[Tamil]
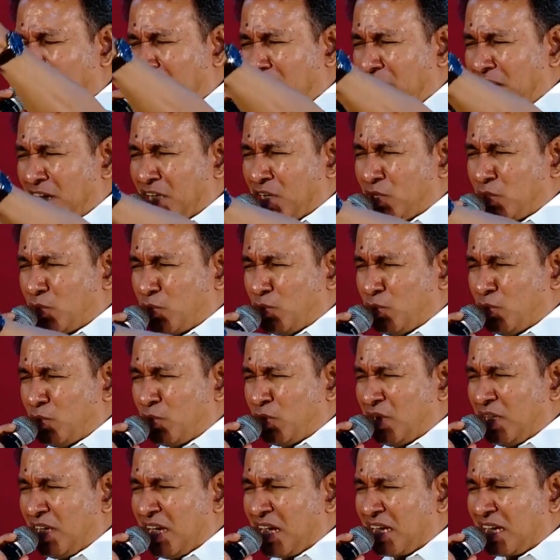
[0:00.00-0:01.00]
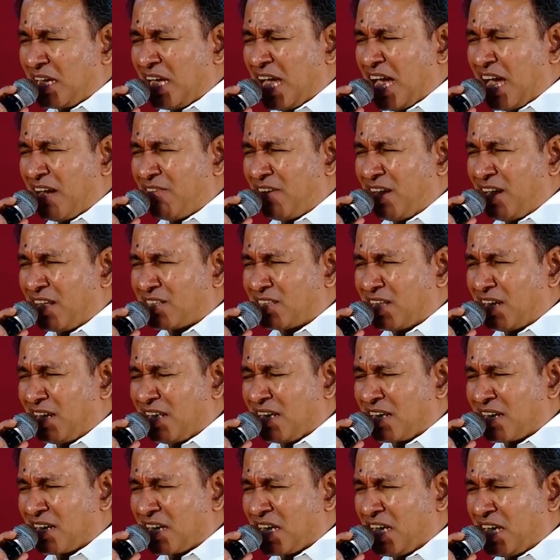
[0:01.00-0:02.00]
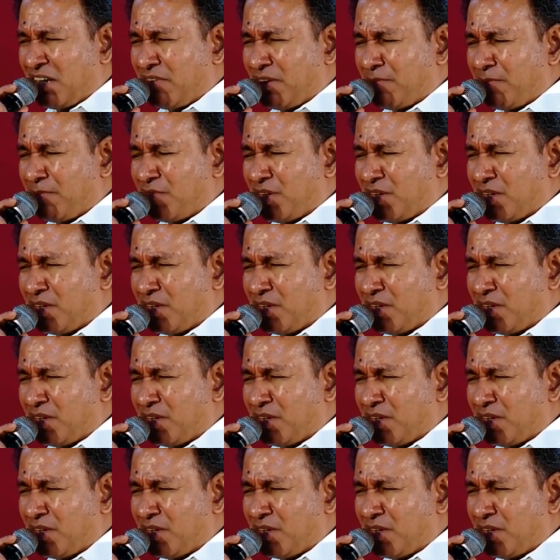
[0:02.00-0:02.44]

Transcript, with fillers: இன்னைக்கு உன்னுடைய கேவலத்தில் இறங்கி வந்து